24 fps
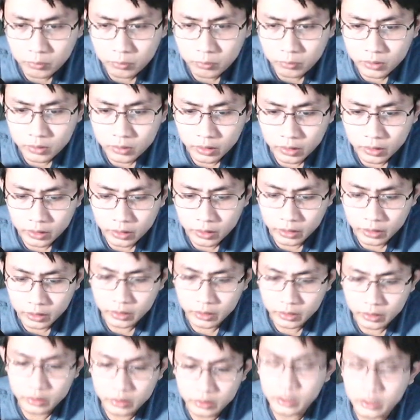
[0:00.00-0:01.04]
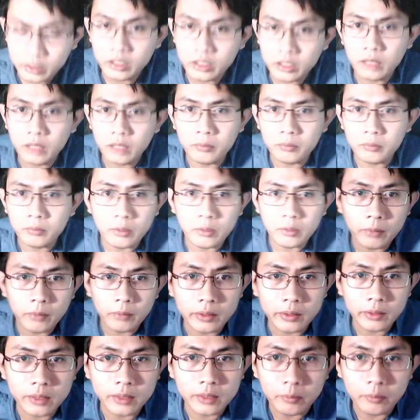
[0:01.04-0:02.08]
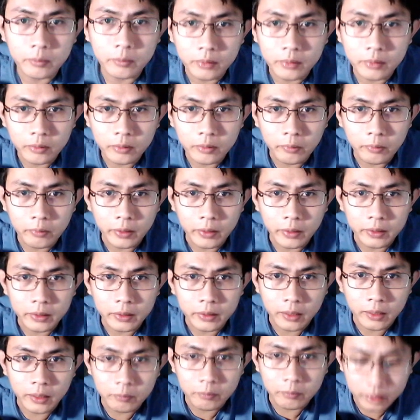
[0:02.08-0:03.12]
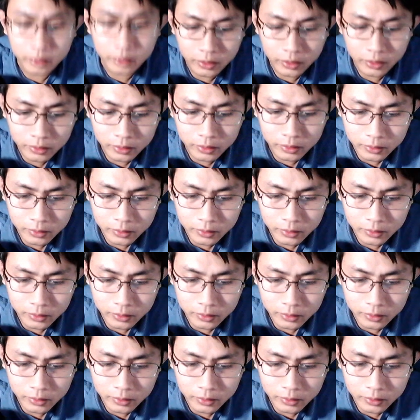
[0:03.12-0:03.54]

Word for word: po sa atin yan. Ganyan lang po, na po napakaisa lang po ng gumawa ng thumbnail.